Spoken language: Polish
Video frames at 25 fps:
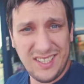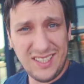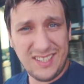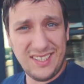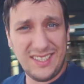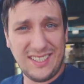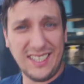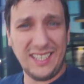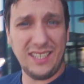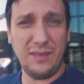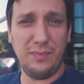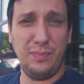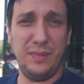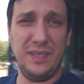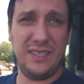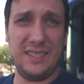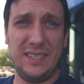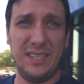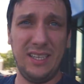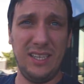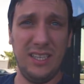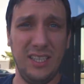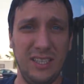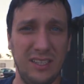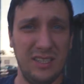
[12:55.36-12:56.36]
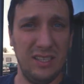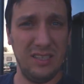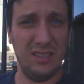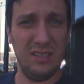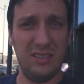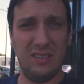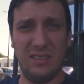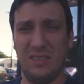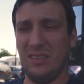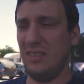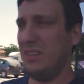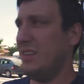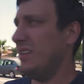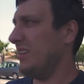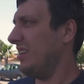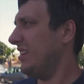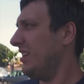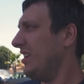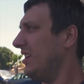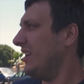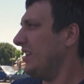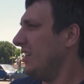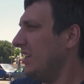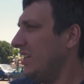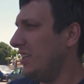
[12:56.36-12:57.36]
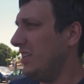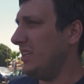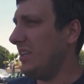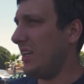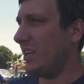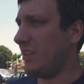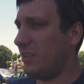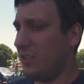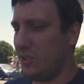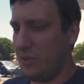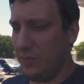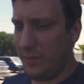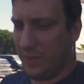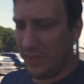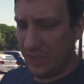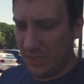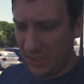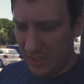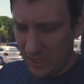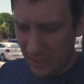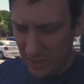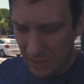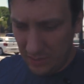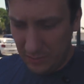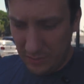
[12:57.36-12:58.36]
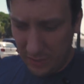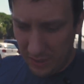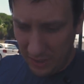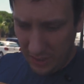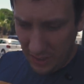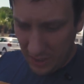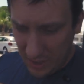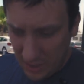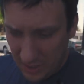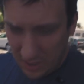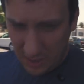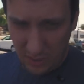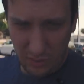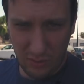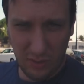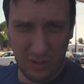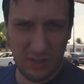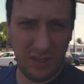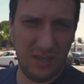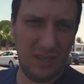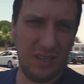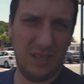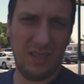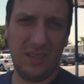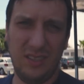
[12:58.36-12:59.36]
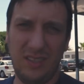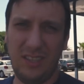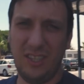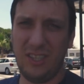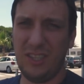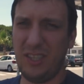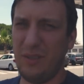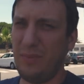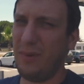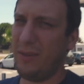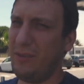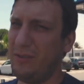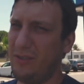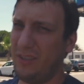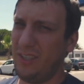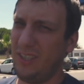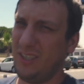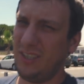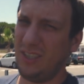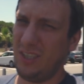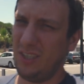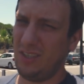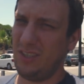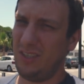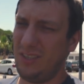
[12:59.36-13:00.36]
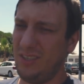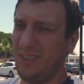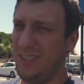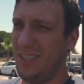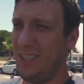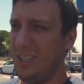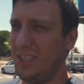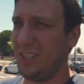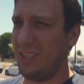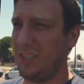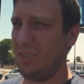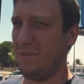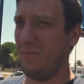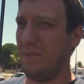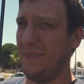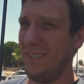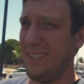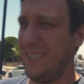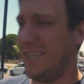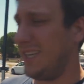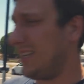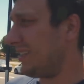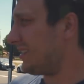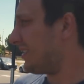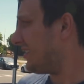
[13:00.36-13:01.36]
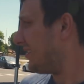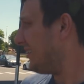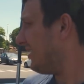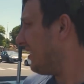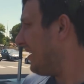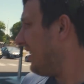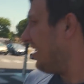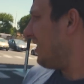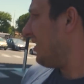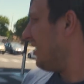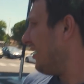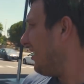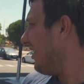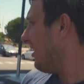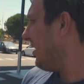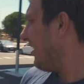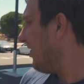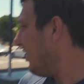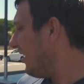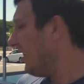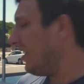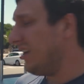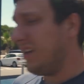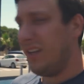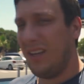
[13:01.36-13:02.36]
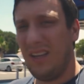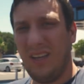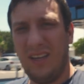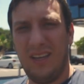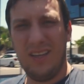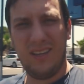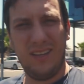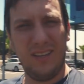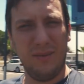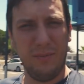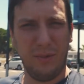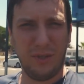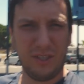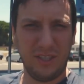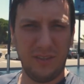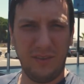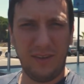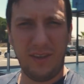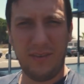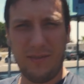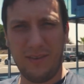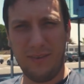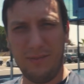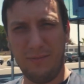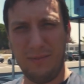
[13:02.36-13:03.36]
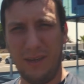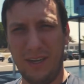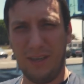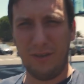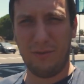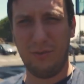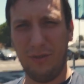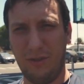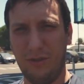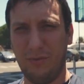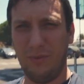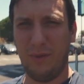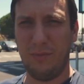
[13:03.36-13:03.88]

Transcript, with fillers: zajebisty Lidl. Jak ktoś będzie tędy przejeżdżał, nie trzeba już zjeżdżać, zjeżdżać do Beziers. Boże, w lewym ręku nie